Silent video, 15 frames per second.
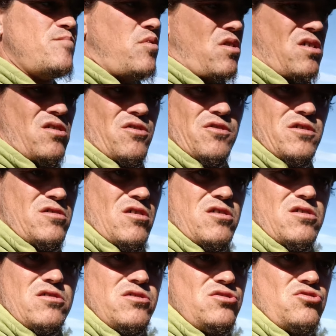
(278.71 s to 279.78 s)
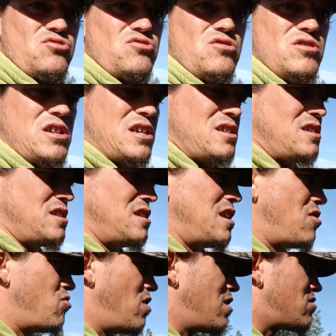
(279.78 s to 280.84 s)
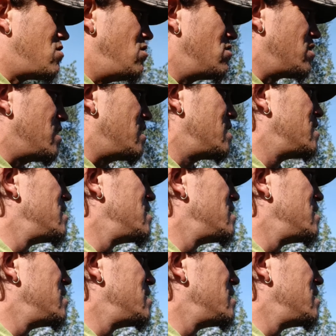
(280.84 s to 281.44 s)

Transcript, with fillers: Porque los niños se lo he dicho yo y les doy los cojones.